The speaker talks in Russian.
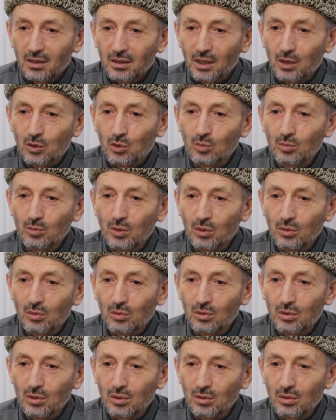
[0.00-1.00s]
Я думаю,
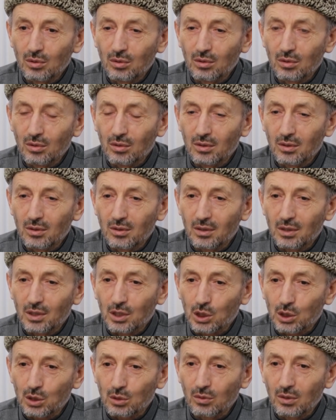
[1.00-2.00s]
у него
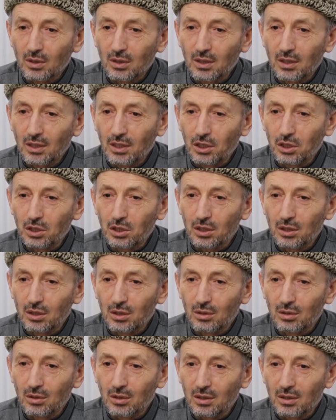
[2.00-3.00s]
своей
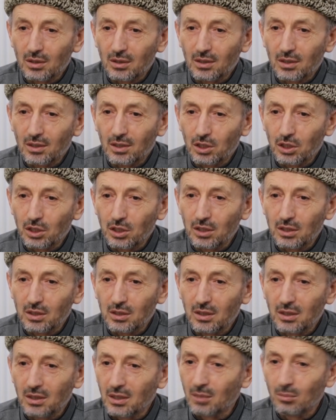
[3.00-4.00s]
личной
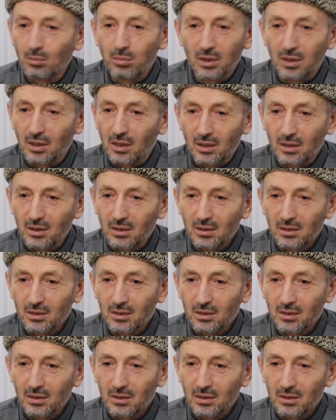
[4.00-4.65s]
жизни не было.